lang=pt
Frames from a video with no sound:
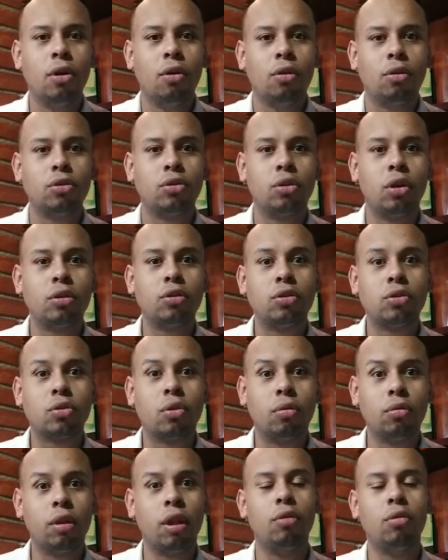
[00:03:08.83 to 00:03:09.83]
os nossos
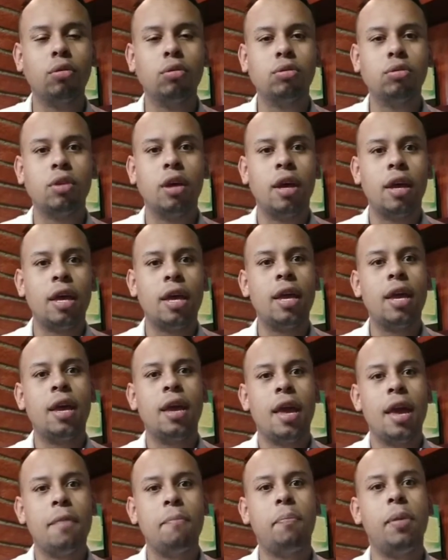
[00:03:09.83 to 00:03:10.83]
conteúdos
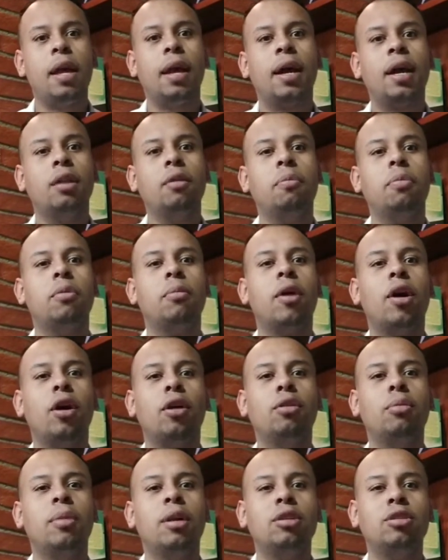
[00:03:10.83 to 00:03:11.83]
e replicando para o
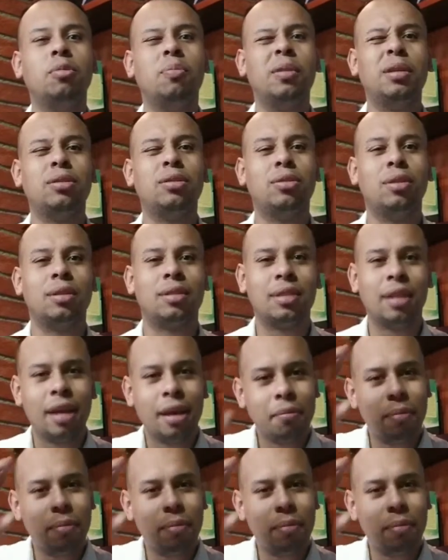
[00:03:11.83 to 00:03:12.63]
maior número de pessoas.